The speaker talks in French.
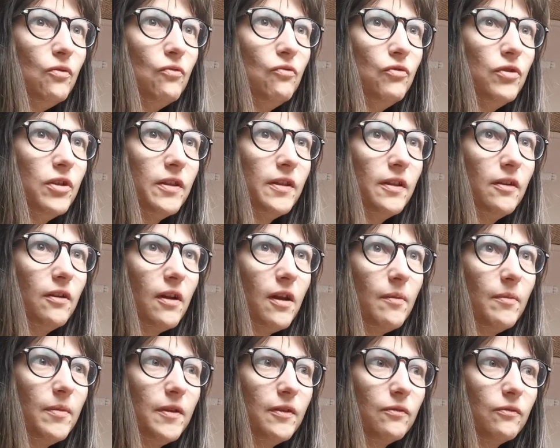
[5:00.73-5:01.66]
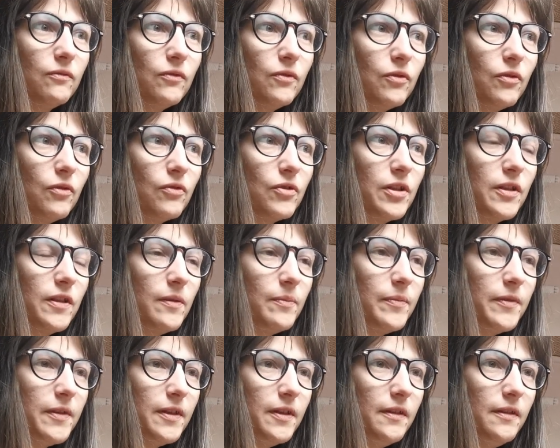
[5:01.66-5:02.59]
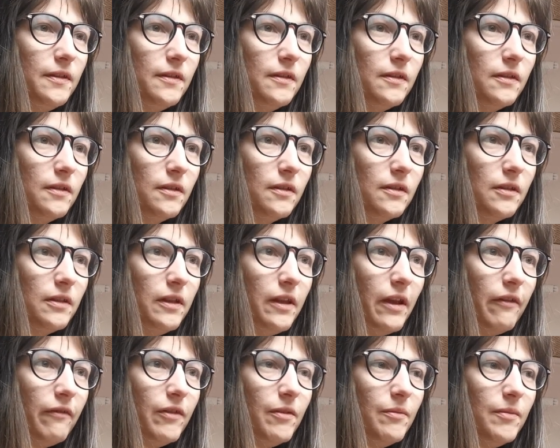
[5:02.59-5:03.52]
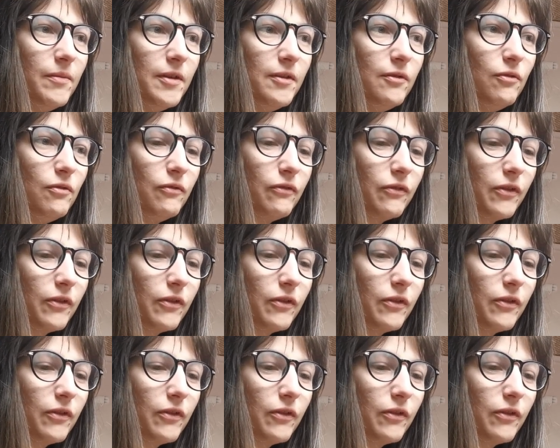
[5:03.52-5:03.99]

où j'étais dans la maison de quand j'étais petite. Il y avait mes deux